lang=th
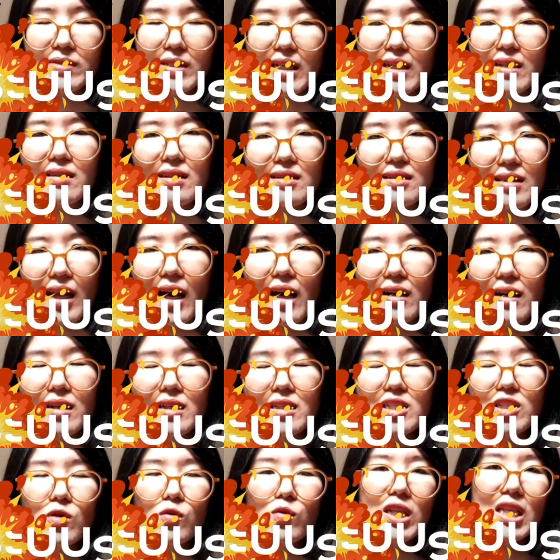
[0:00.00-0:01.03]
สิ่งต่างๆใน
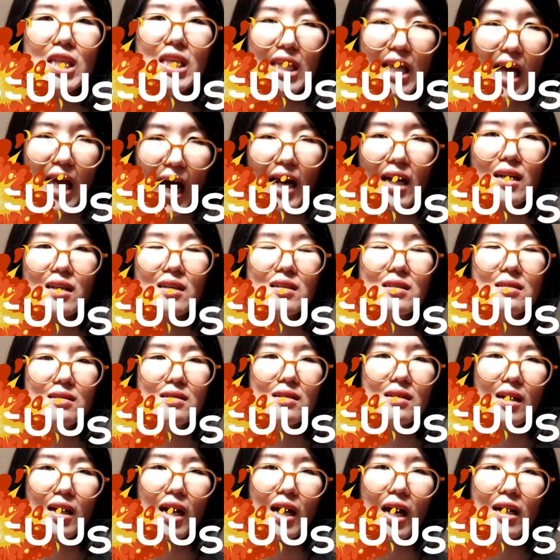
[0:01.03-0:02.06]
ชีวิตยากขึ้น
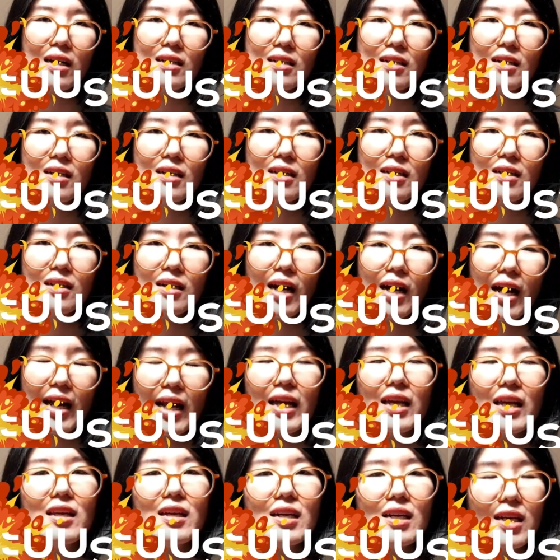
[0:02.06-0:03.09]
นะคะอะไร
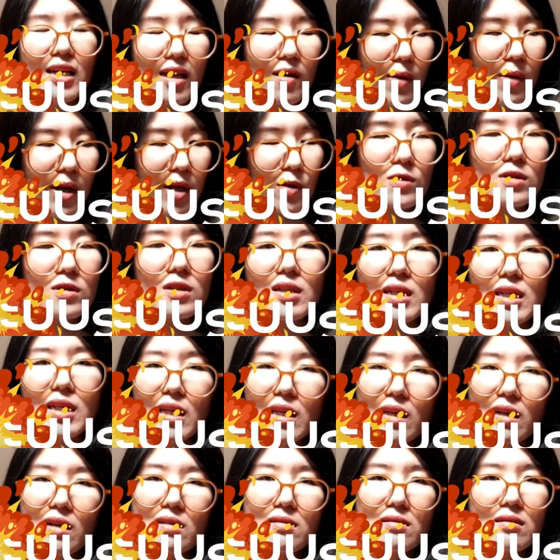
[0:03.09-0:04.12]
ที่เคยทำให้รู้สึก
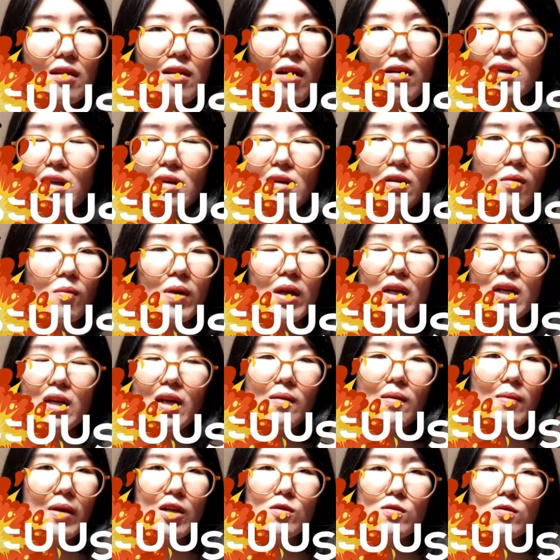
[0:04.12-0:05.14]
ดีตอนนี้ก็ไม่ได้
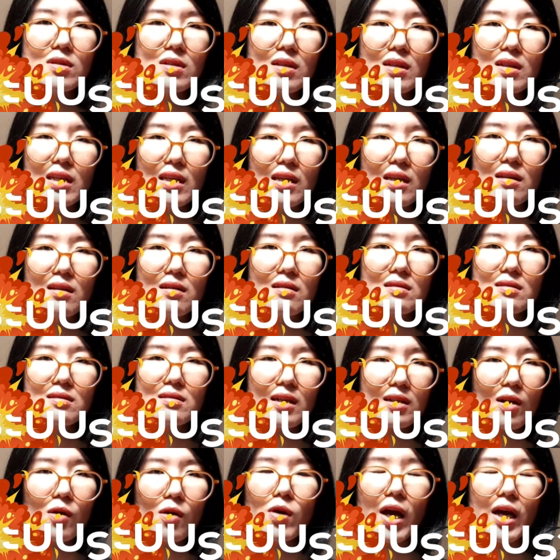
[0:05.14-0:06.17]
ทำให้รู้สึกดี
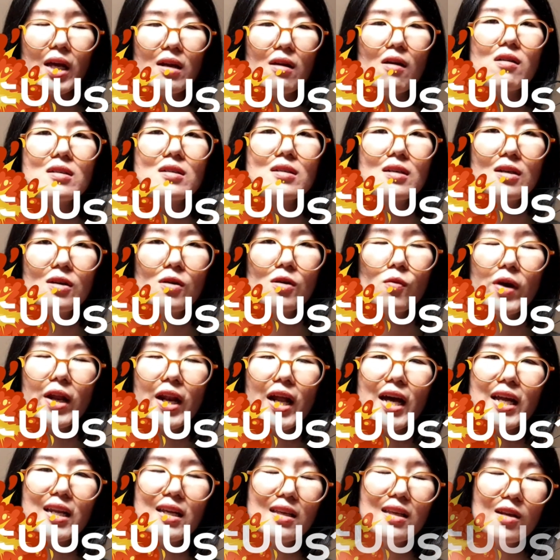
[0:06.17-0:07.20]
สักเท่าไหร่หรอกเว
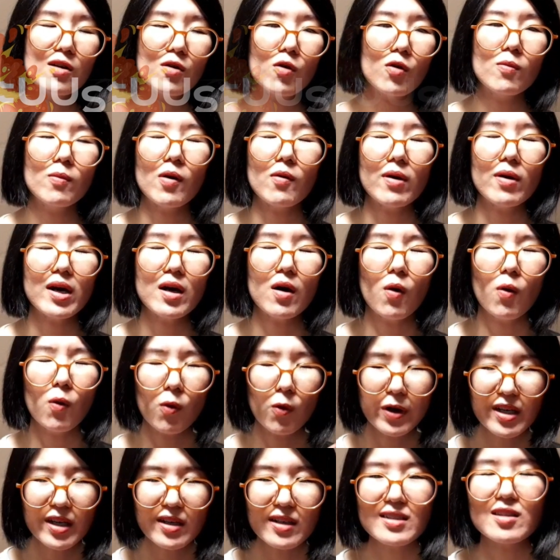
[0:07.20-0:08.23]
ลาได้ยินคนบอกว่าโอ้
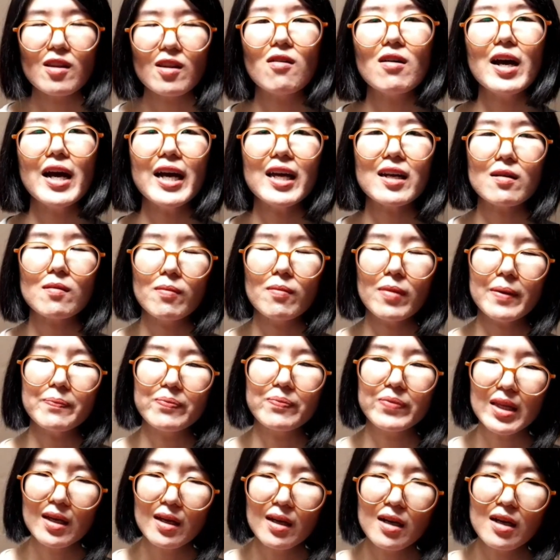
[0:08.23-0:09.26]
ยเธอต้องหัดแบบ
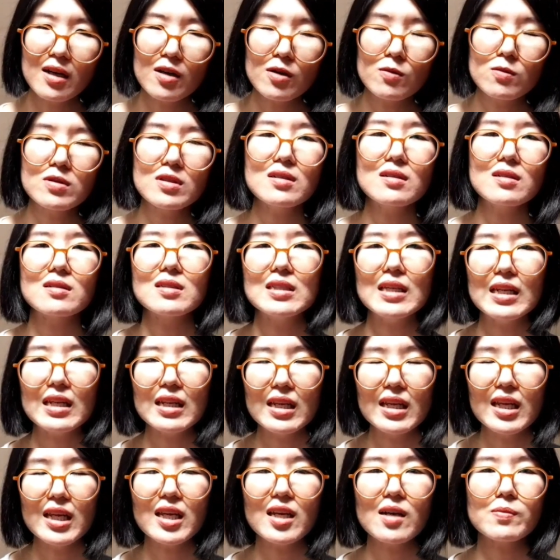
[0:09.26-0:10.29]
รู้สึกยิน
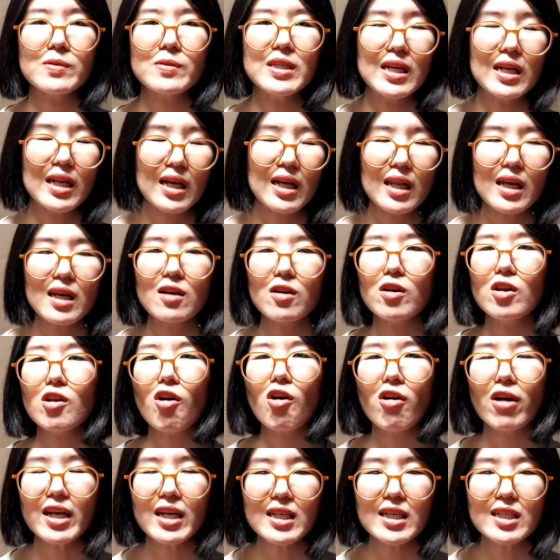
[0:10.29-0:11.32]
ดีกับสิ่งเล็กๆ
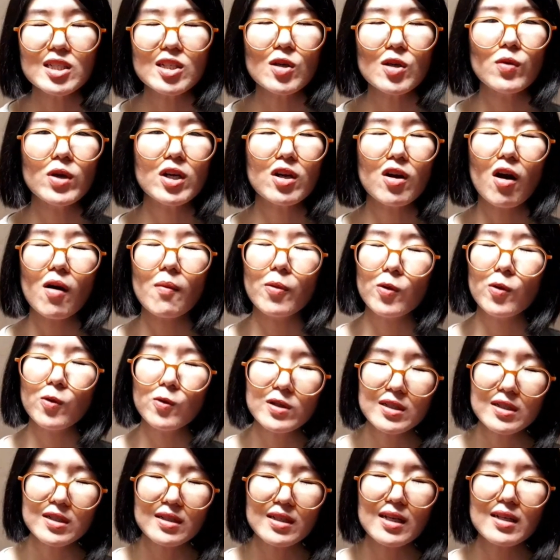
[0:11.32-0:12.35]
น้อยๆในชีวิตขอบคุ
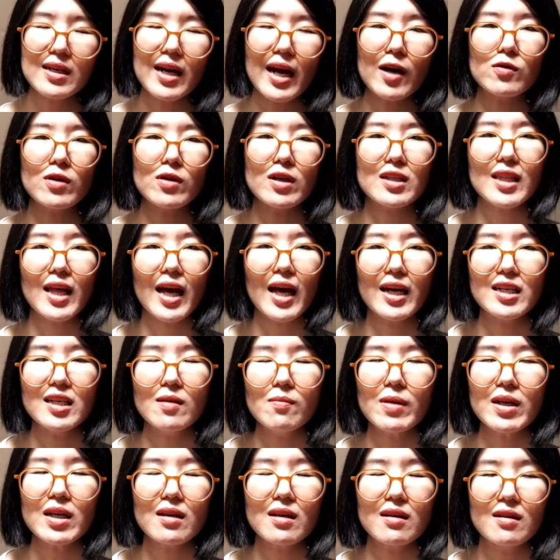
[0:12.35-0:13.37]
ณเรื่องราวต่างๆ
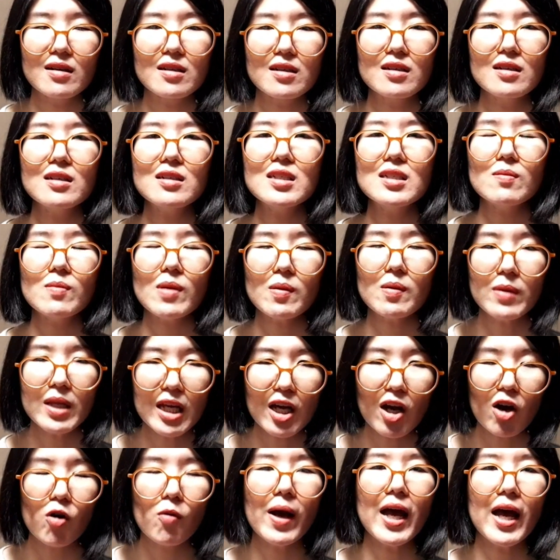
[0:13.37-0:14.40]
ที่มันเกิดขึ้นที่มันมี
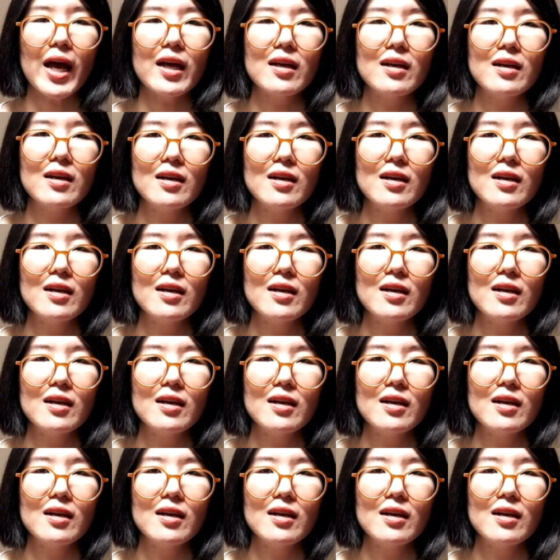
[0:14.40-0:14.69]
เข้ามา